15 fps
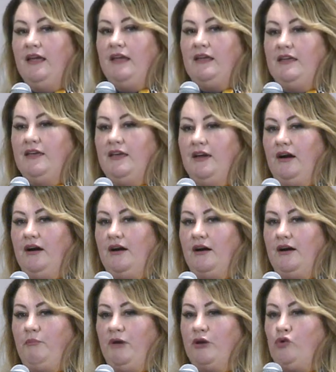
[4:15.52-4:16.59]
И э,
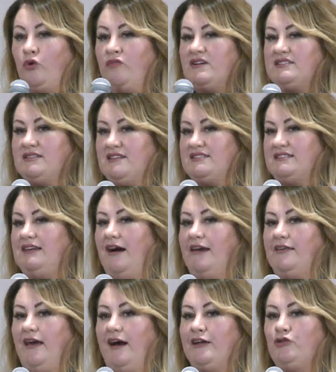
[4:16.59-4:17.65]
а, мое
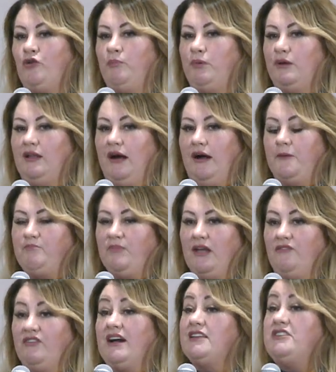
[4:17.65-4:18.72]
возрастание, оно было
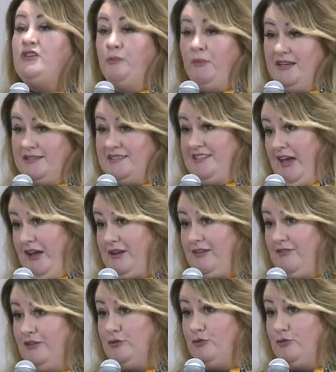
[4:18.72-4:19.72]
в гонимой церкви.